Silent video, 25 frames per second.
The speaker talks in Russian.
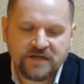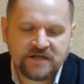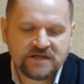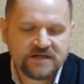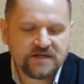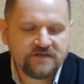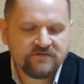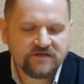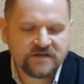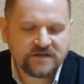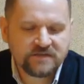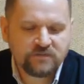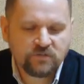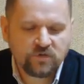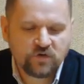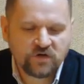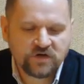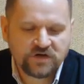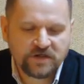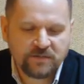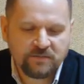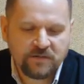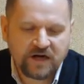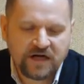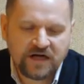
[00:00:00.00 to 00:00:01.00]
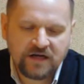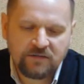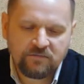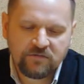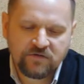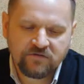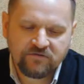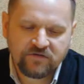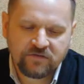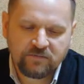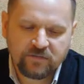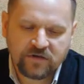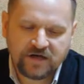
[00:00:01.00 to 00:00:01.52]
Если возможно, могли
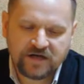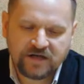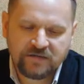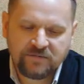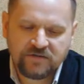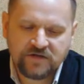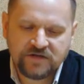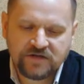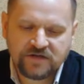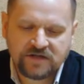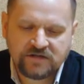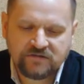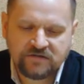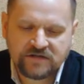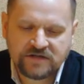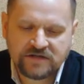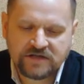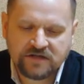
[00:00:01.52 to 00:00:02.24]
бы вы прокомментировать